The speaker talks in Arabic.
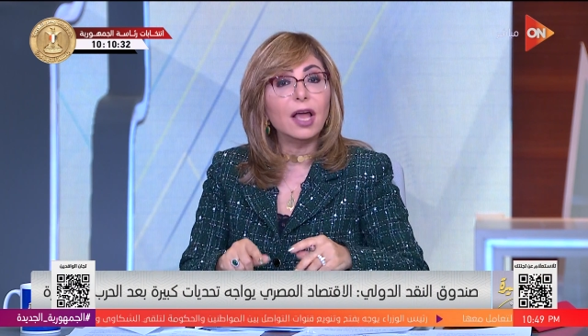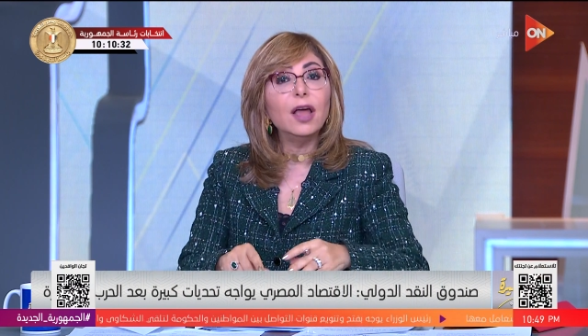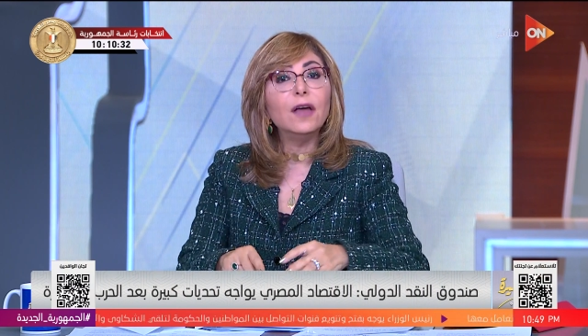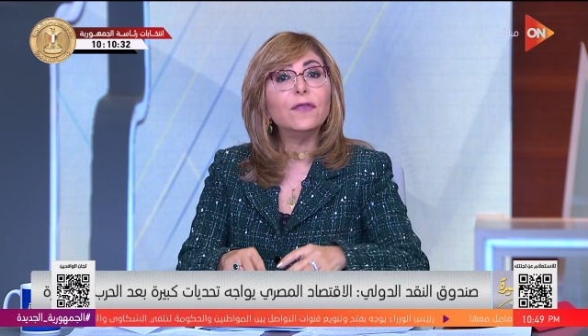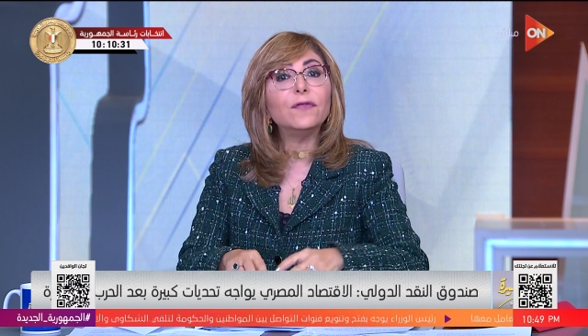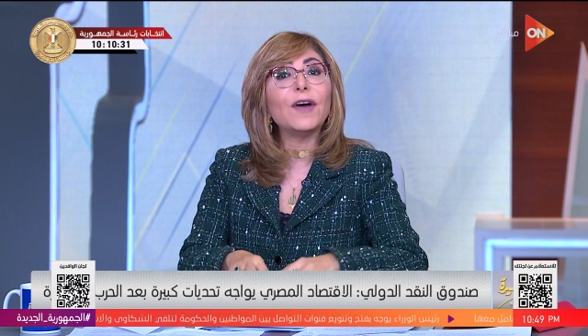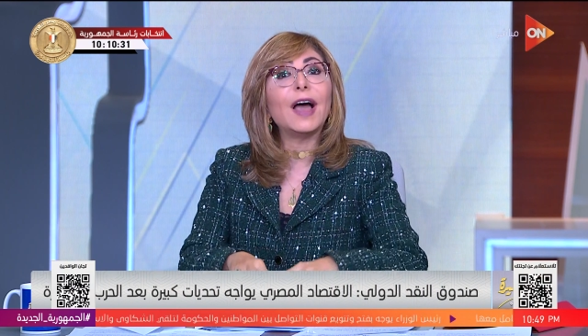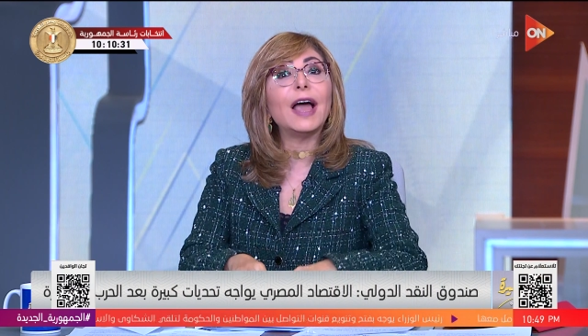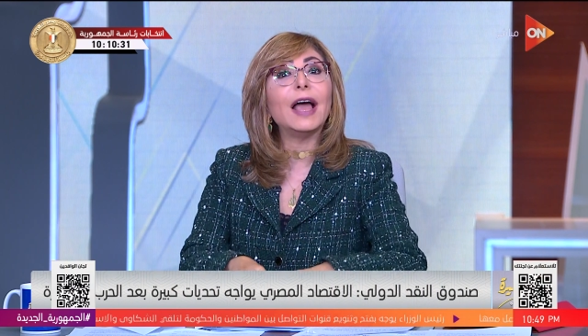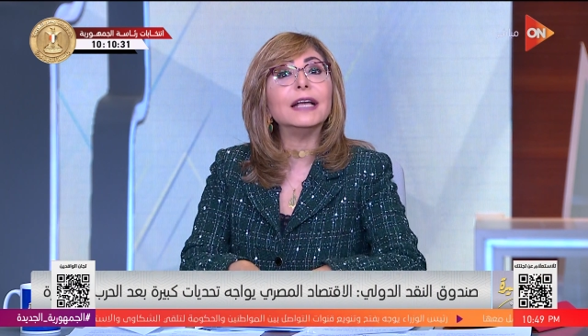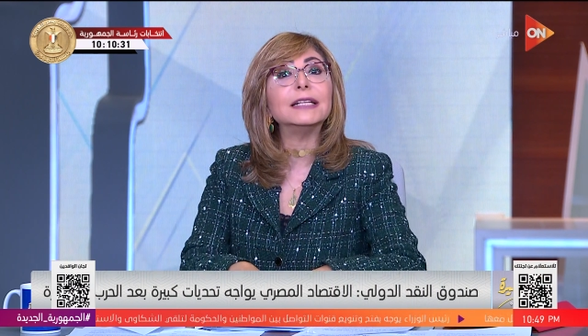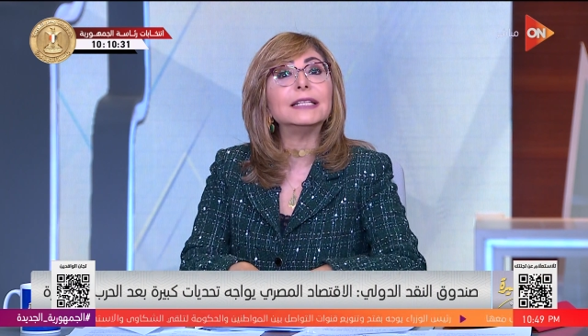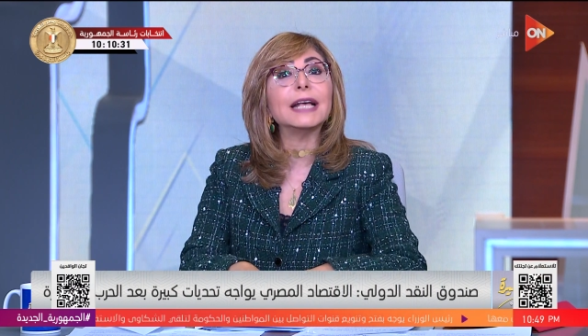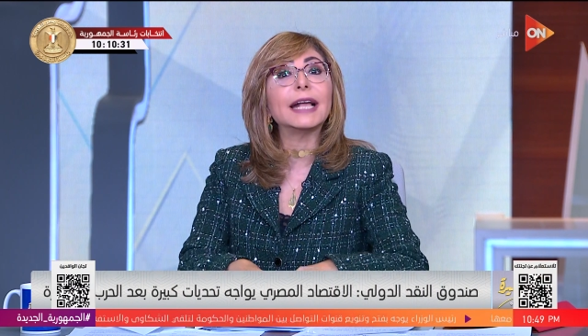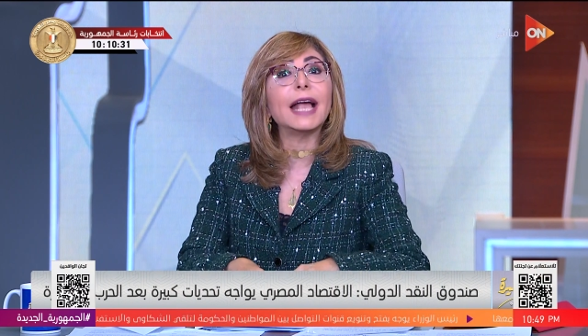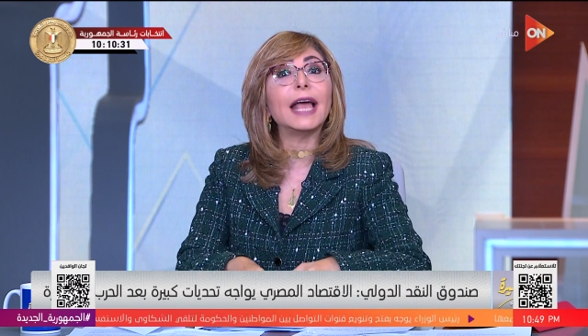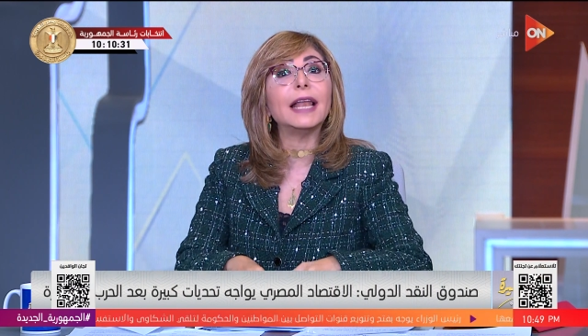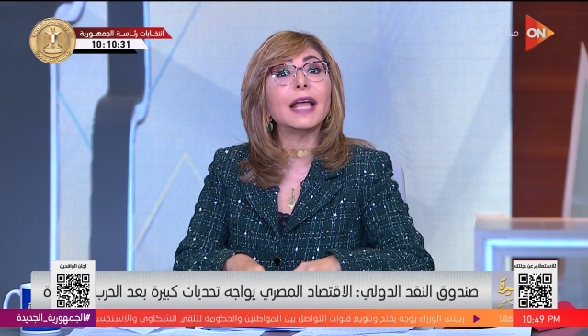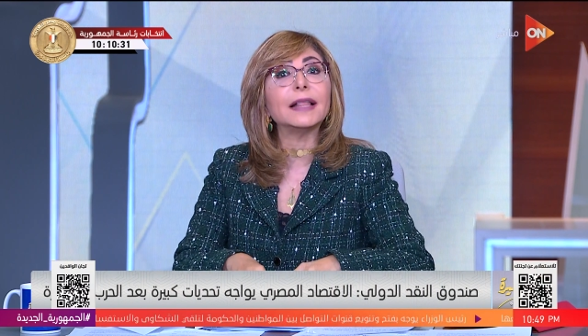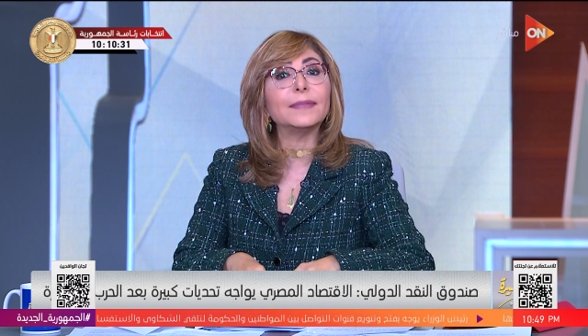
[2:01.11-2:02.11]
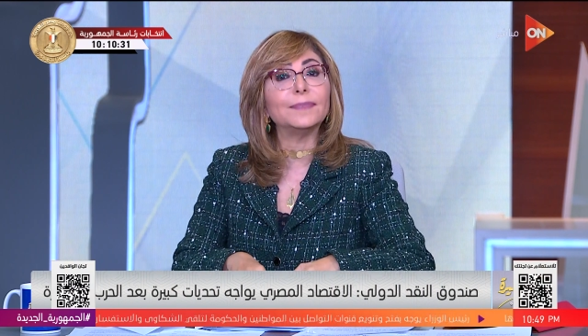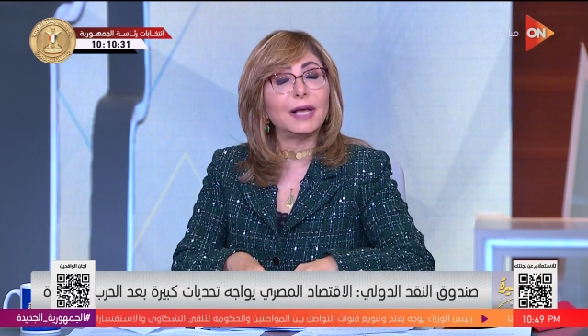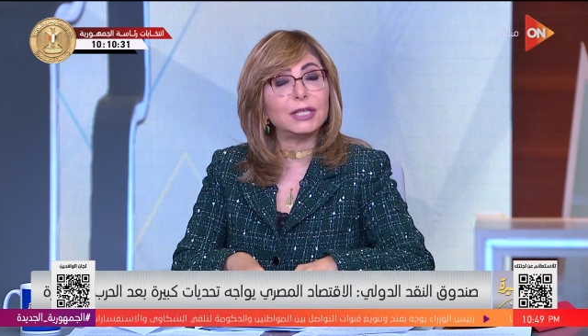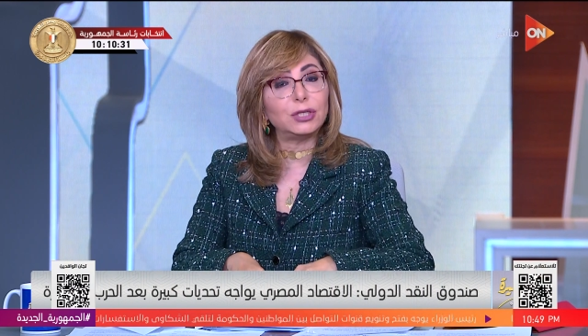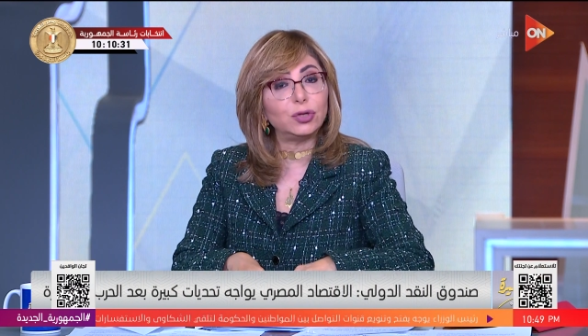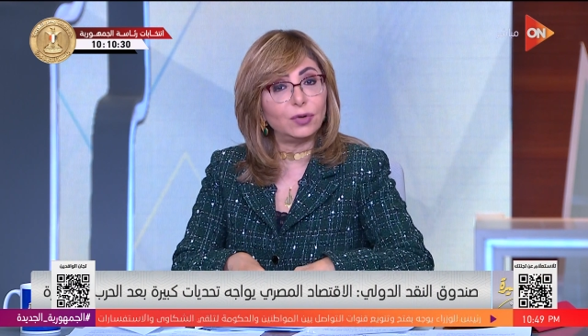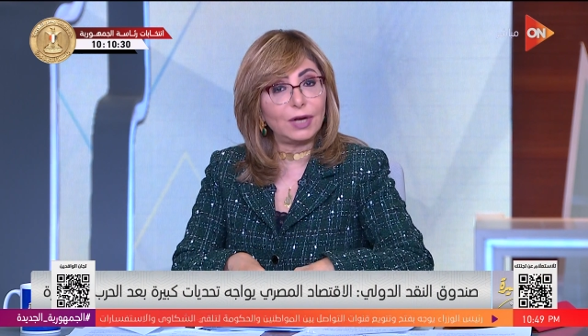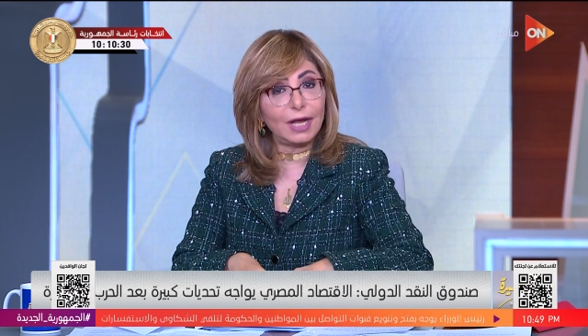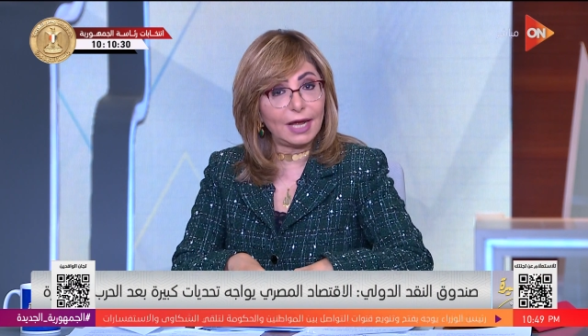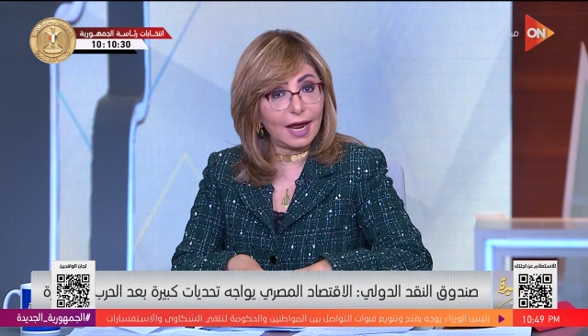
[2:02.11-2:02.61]
فإذا كانت
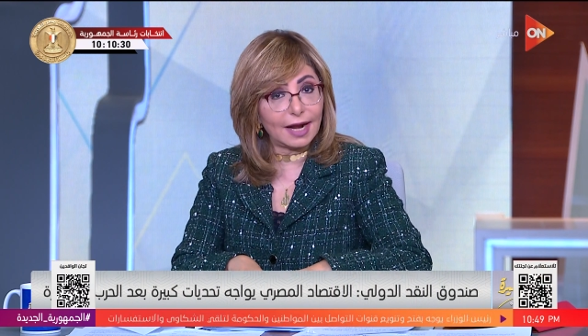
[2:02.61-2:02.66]
مديونية